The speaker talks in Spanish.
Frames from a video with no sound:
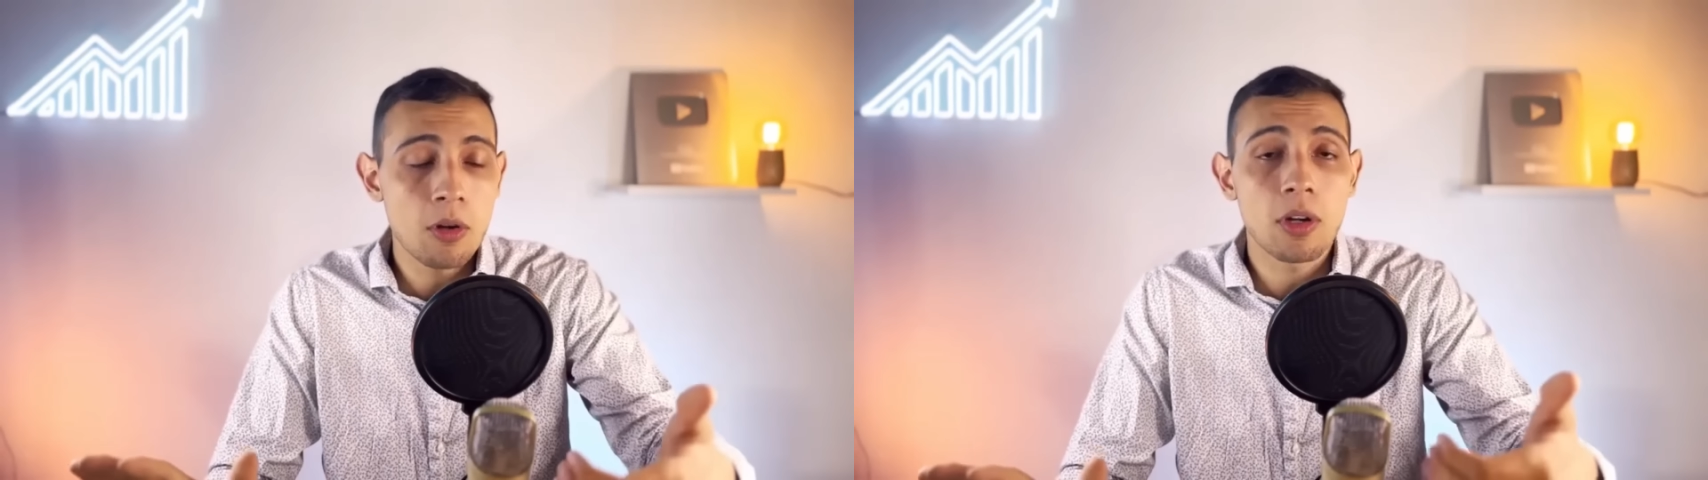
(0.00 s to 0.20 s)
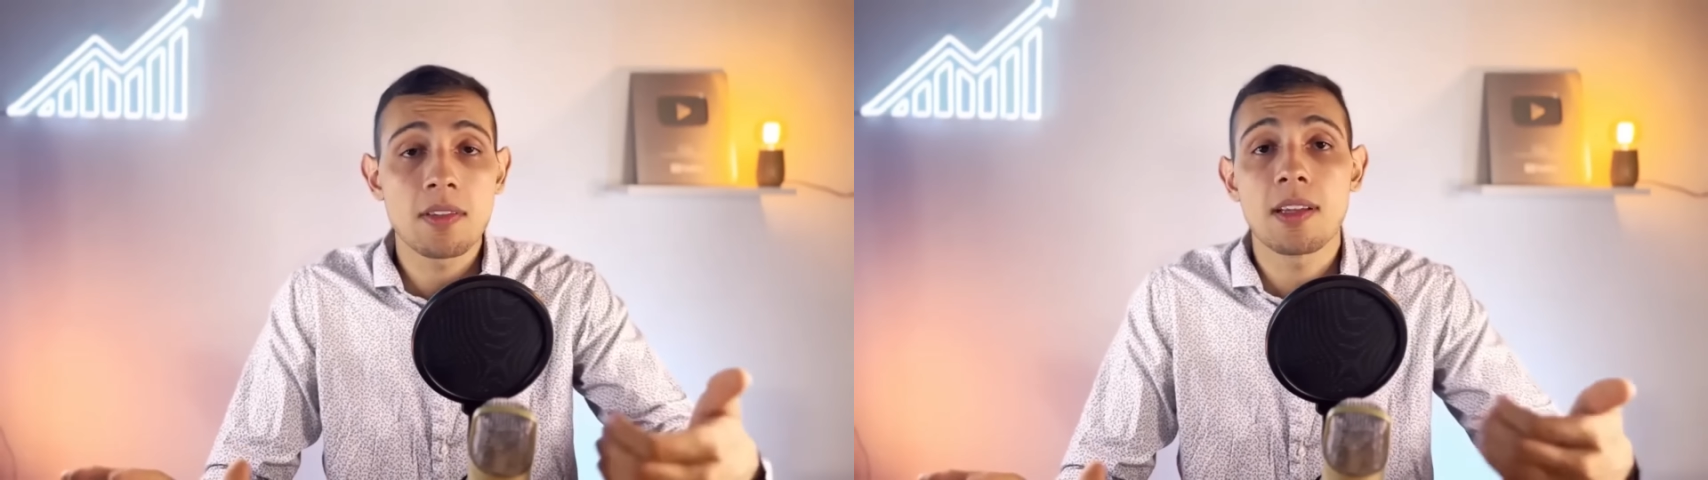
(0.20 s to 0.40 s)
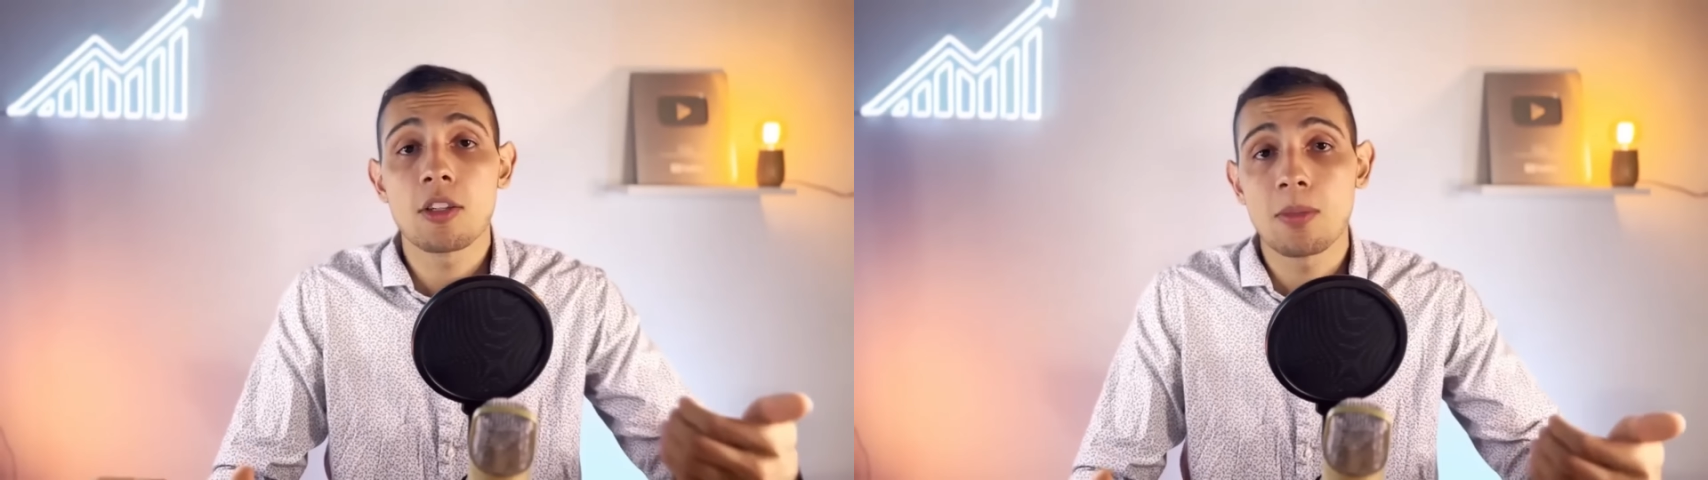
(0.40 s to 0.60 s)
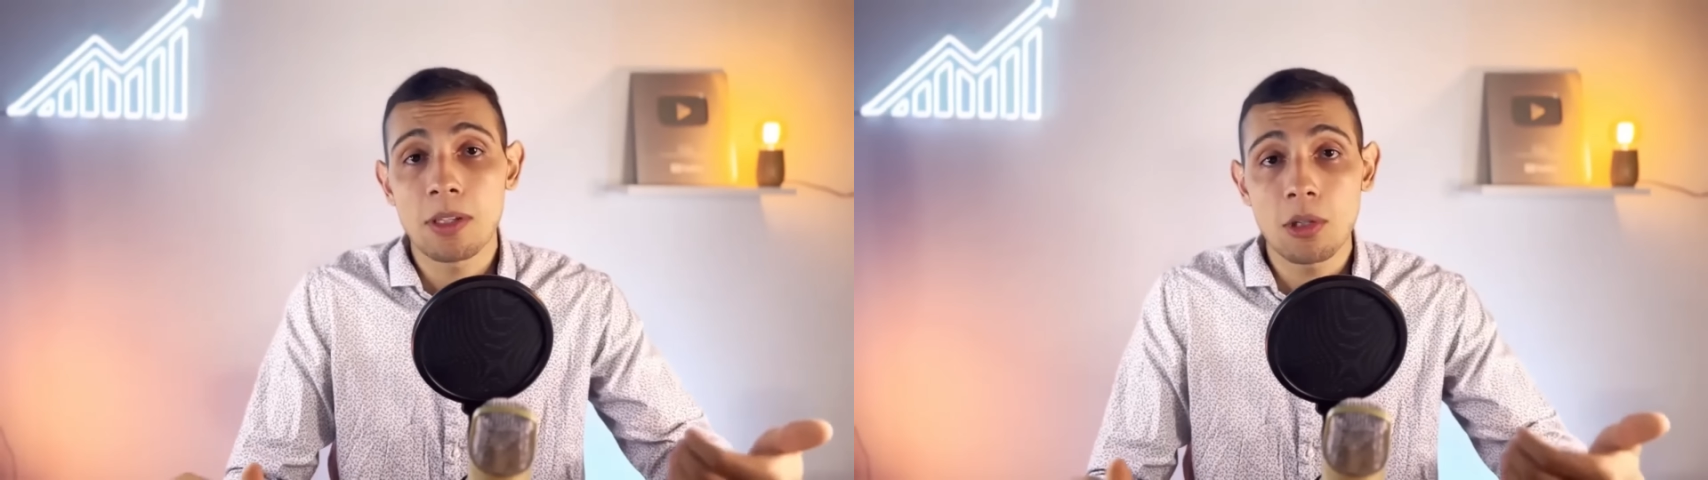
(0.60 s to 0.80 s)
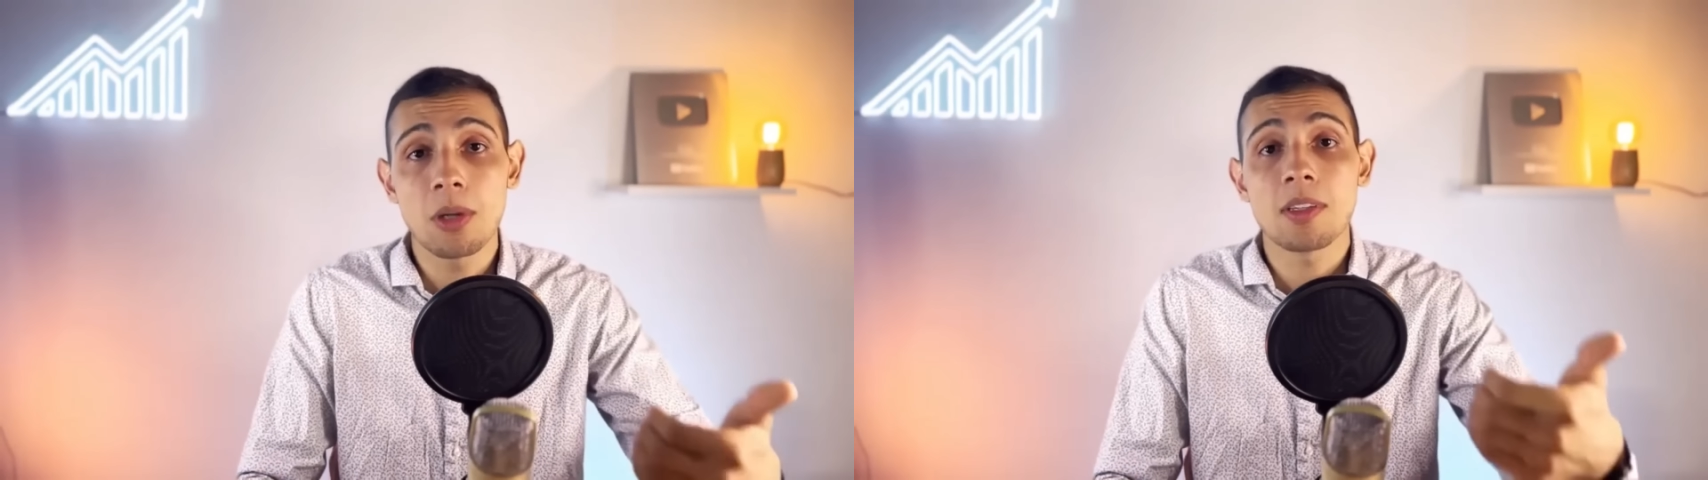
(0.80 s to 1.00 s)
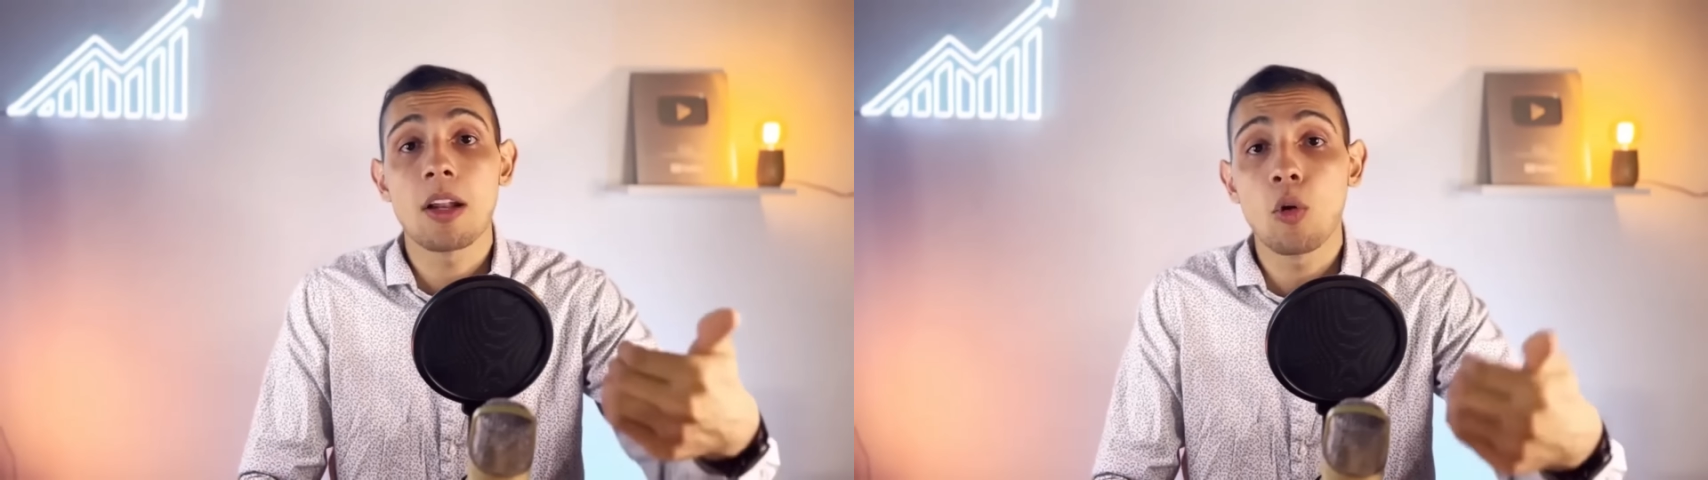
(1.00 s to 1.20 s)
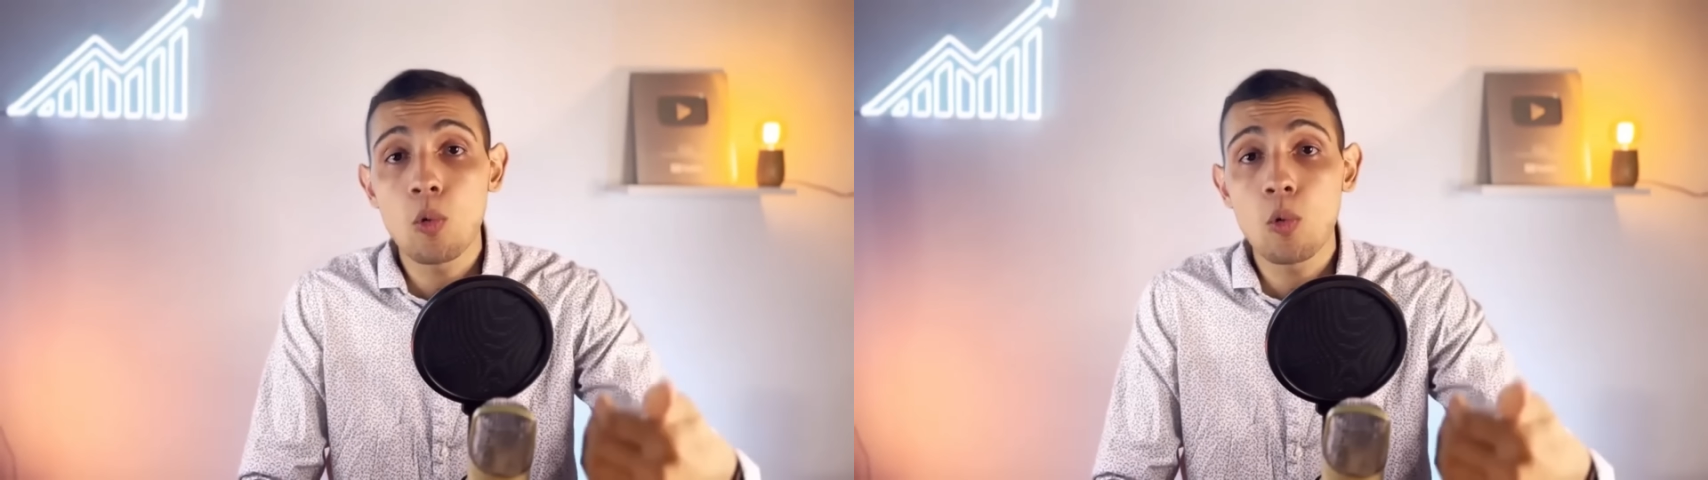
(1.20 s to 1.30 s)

lo que es ingreso pasivo es el